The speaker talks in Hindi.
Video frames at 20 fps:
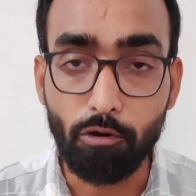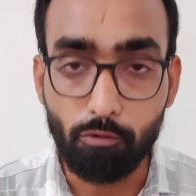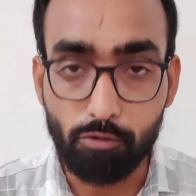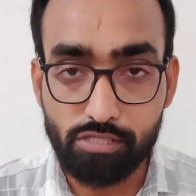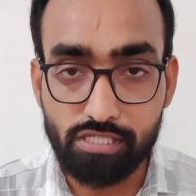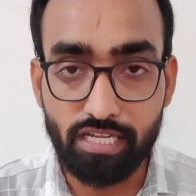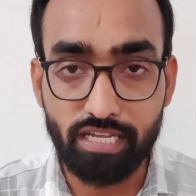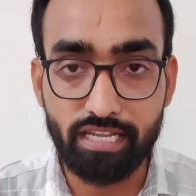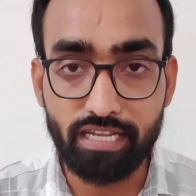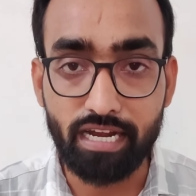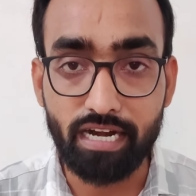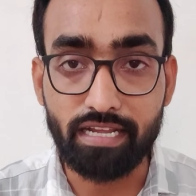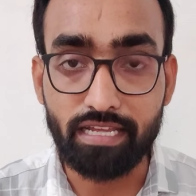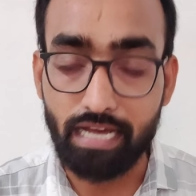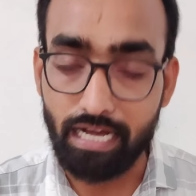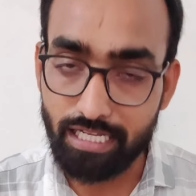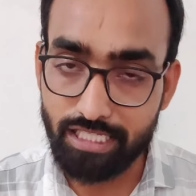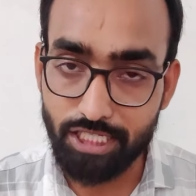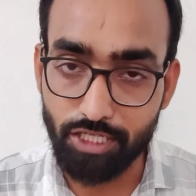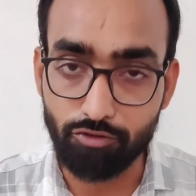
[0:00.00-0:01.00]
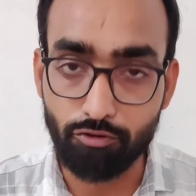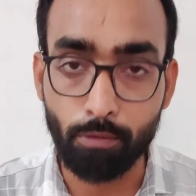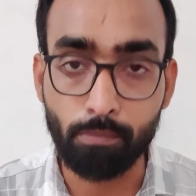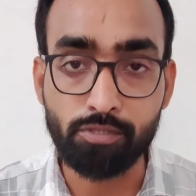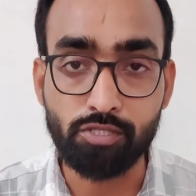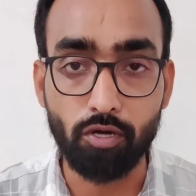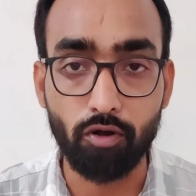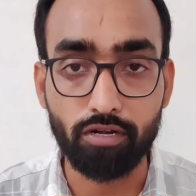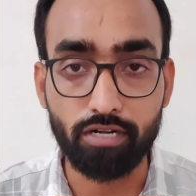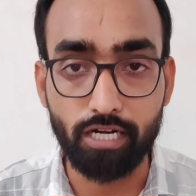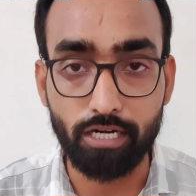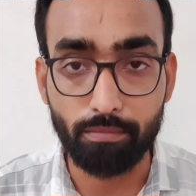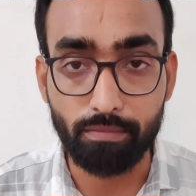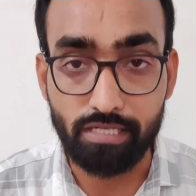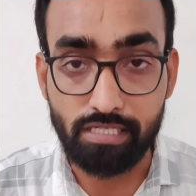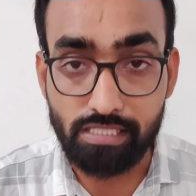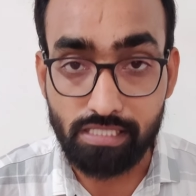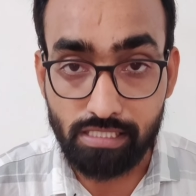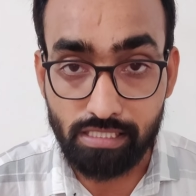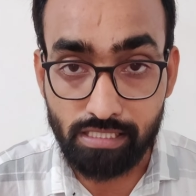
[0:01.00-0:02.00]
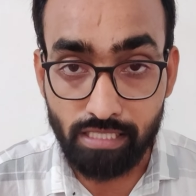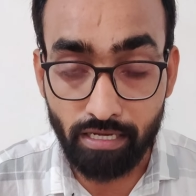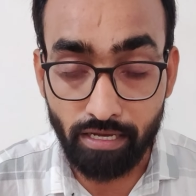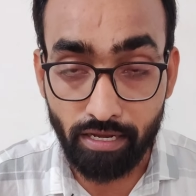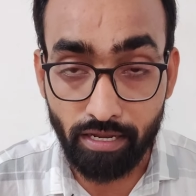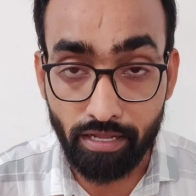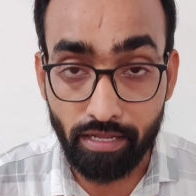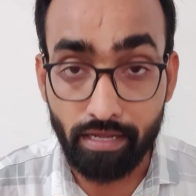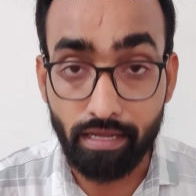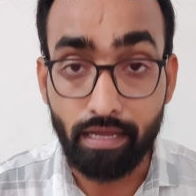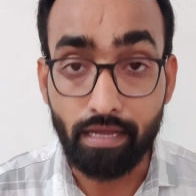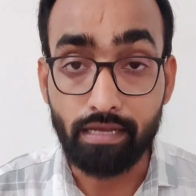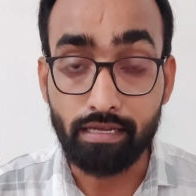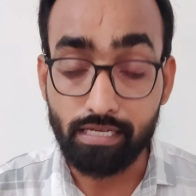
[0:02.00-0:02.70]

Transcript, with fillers: उसके रिगार्डिंग आज के वीडियो हम शॉर्टकट में डिस्कशन करेंगे